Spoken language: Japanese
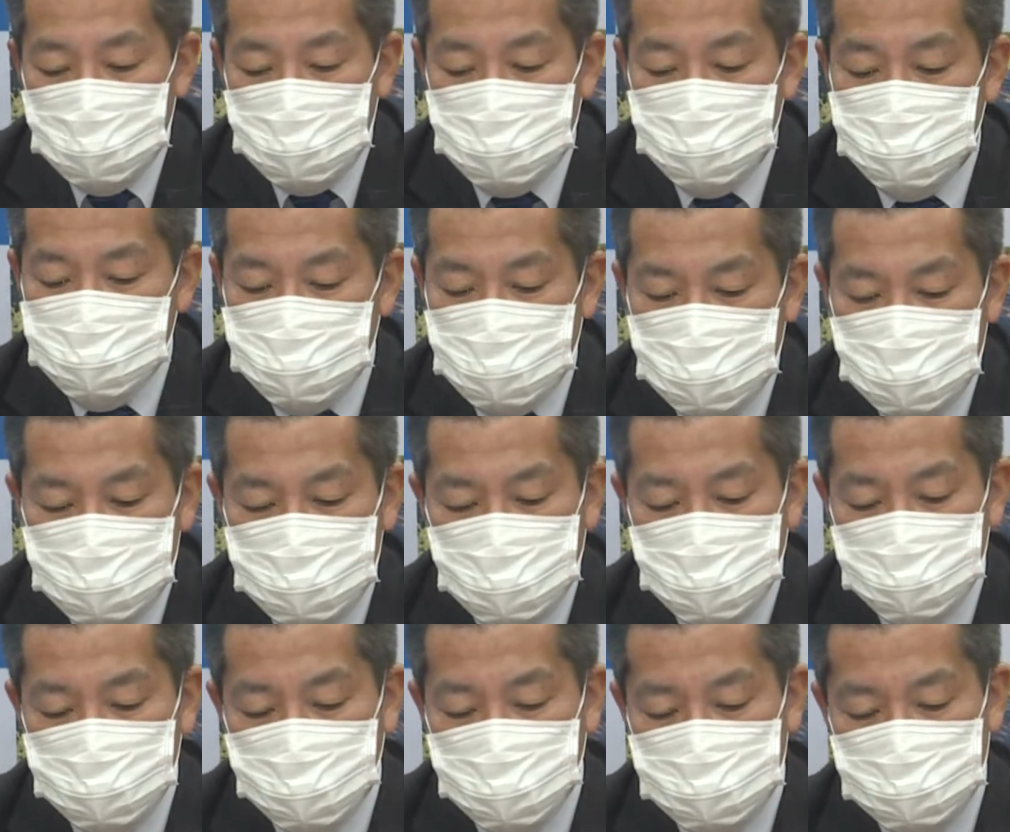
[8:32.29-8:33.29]
基本的に
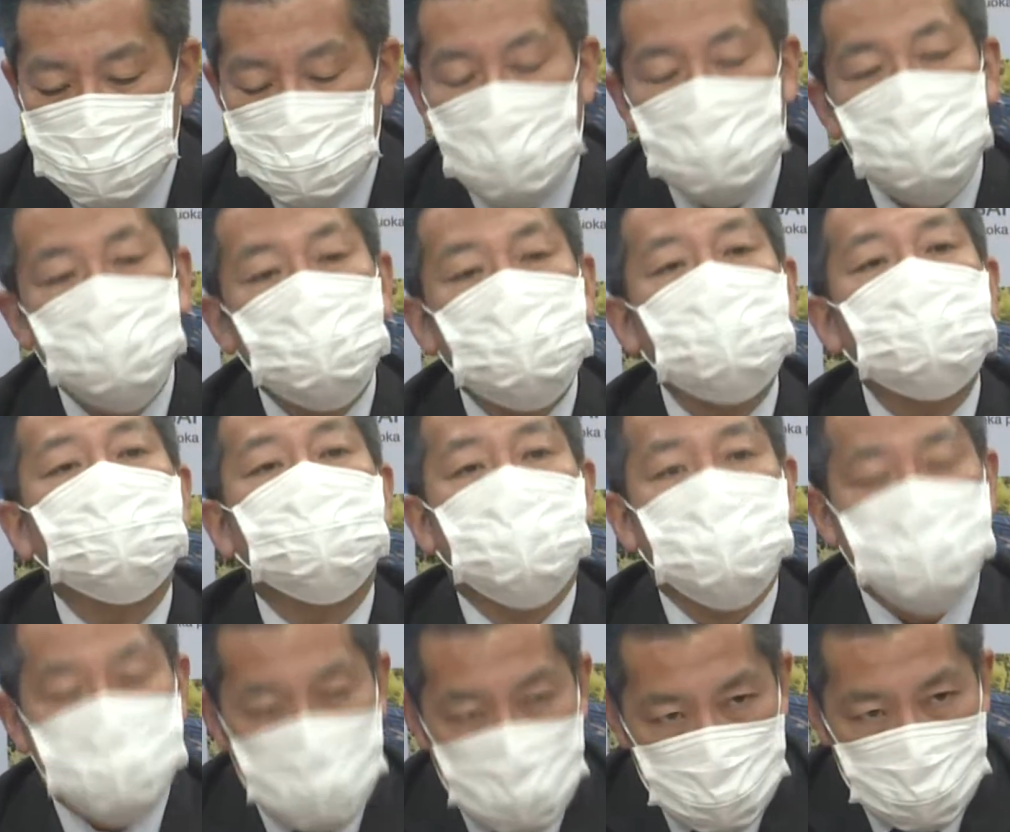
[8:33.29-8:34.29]
はこの市内の飲
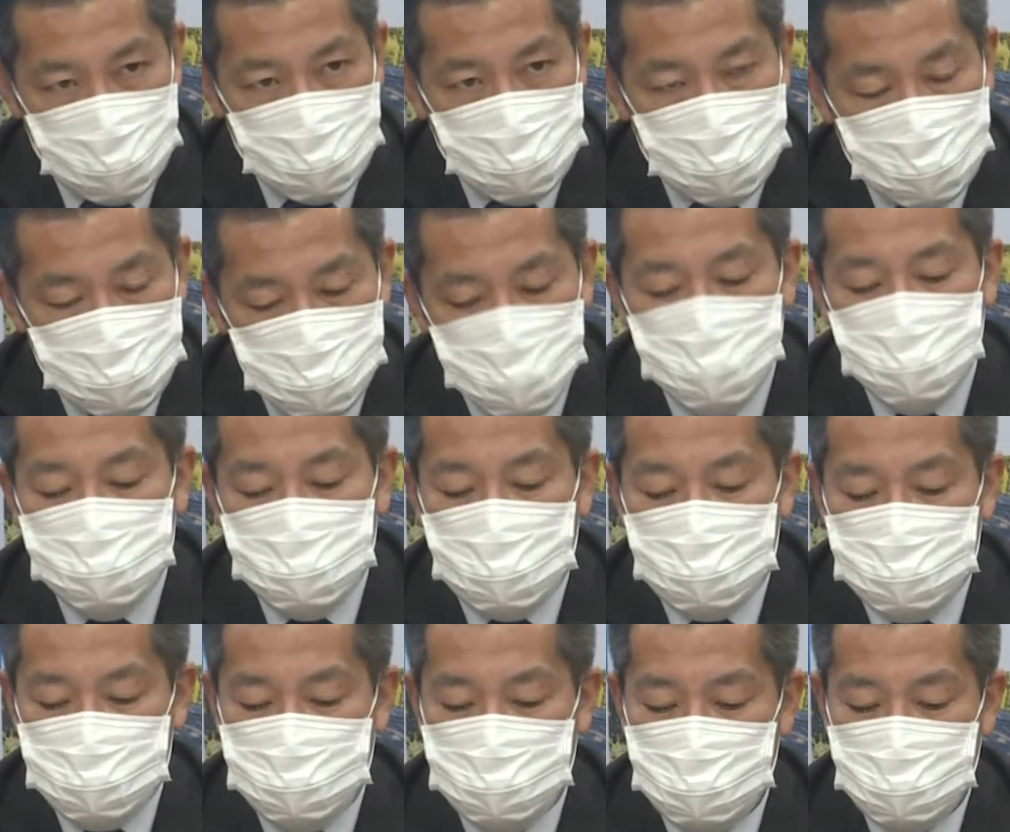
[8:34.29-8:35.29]
食店と
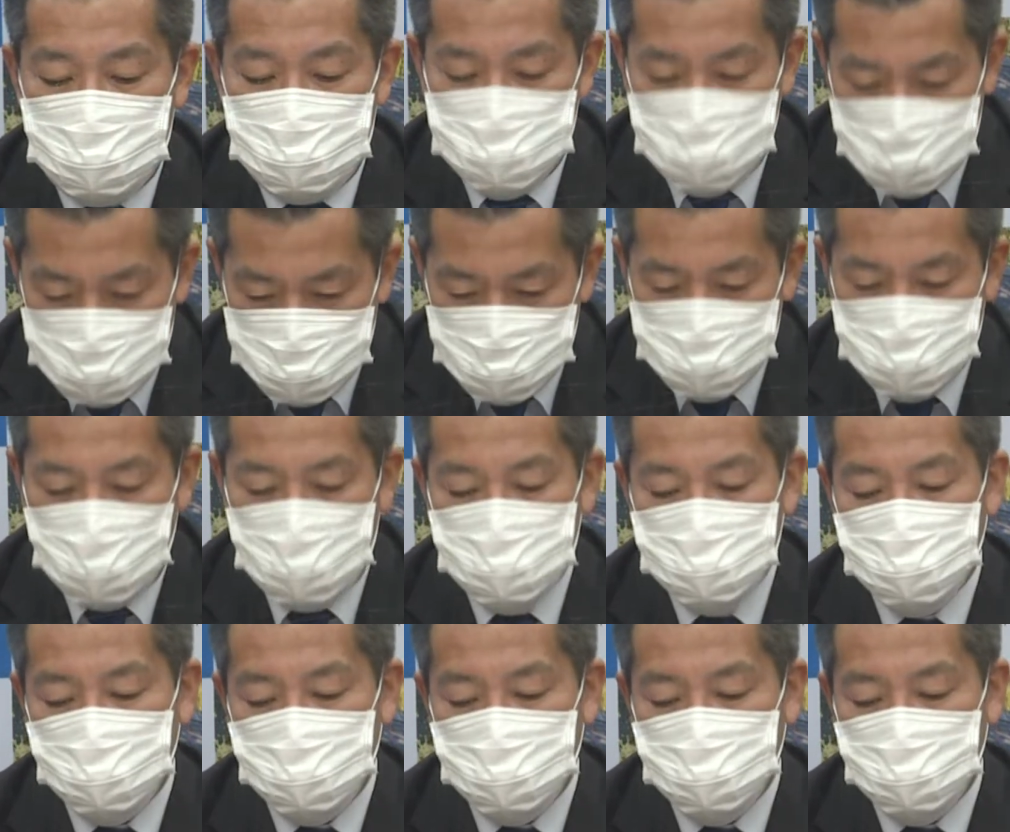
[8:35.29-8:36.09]
なっています。